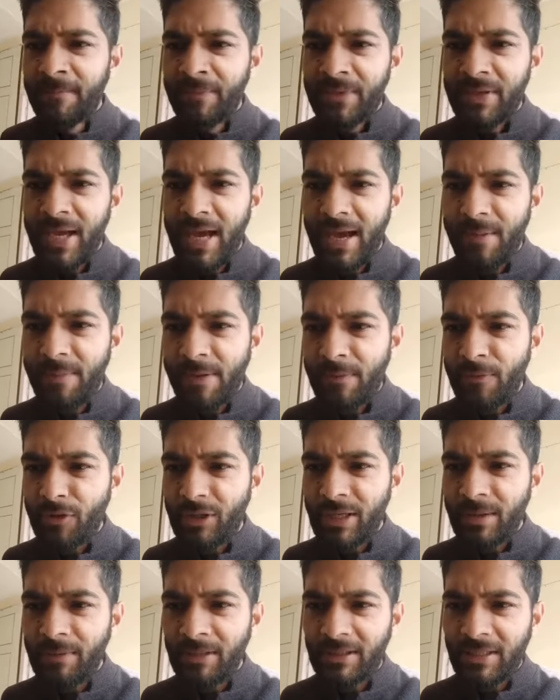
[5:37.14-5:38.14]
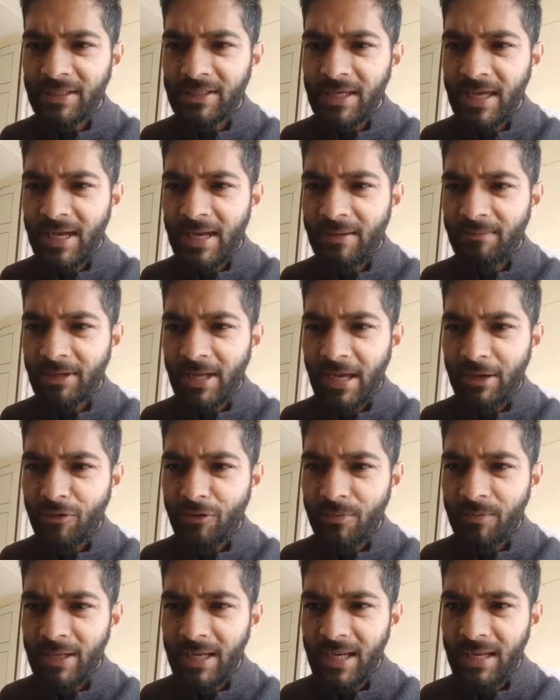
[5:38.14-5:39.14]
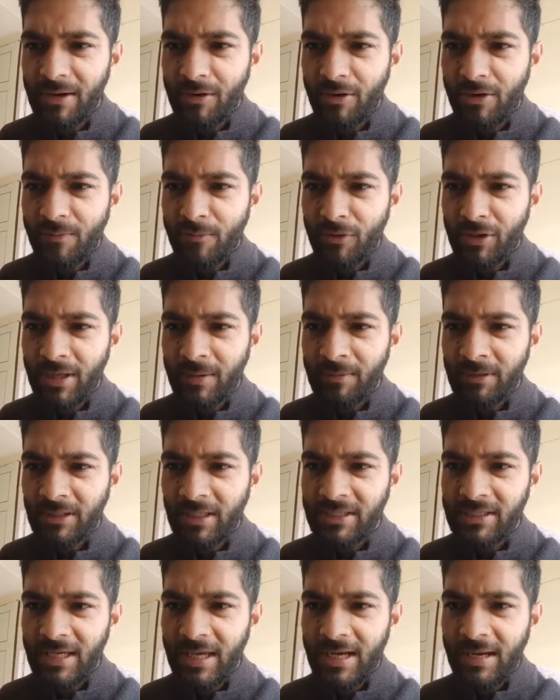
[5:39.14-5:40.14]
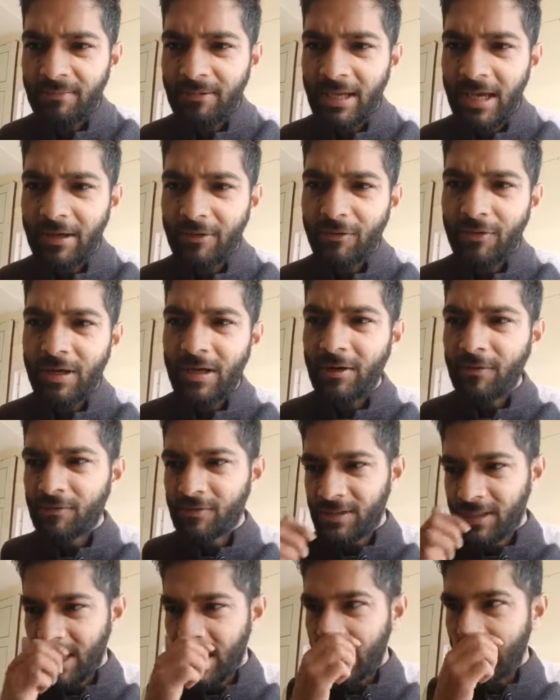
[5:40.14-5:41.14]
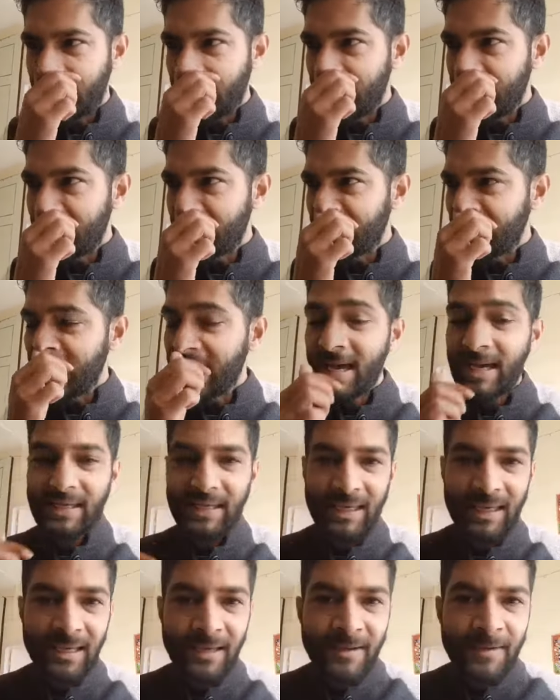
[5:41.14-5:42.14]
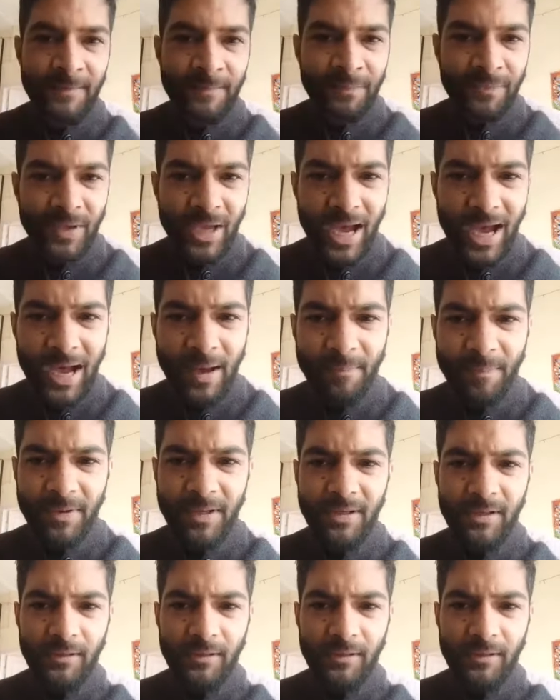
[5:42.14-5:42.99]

यहां पर मुख्यमंत्री जयराम ठाकुर मिले और मुख्यमंत्री जयराम ठाकुर ने उनसे आग्रह किया कि आप